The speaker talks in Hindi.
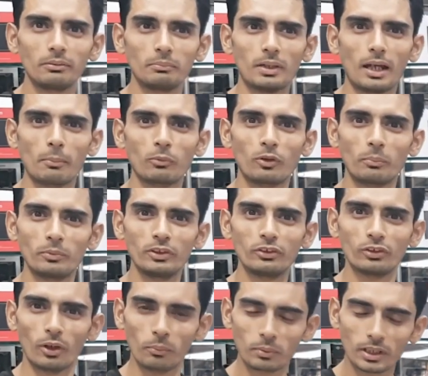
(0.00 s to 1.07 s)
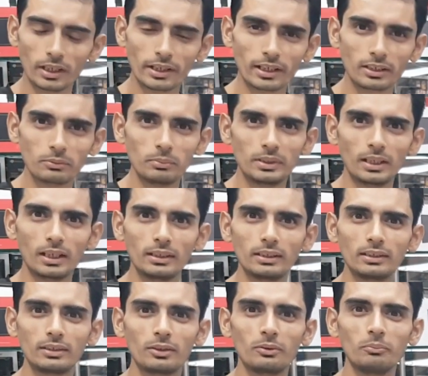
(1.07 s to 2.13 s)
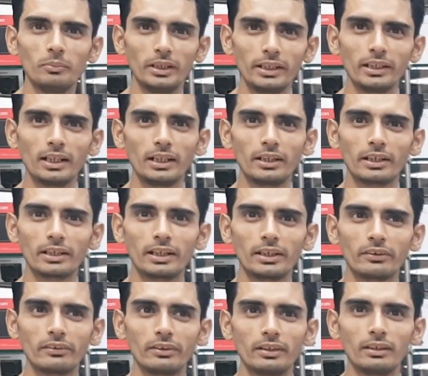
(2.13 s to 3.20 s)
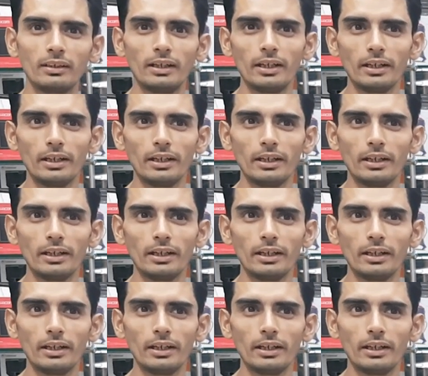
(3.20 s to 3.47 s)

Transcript: मैं आपको अपनी शॉप का एड्रेस बता देता हूँ मीडिया इंटरनेशनल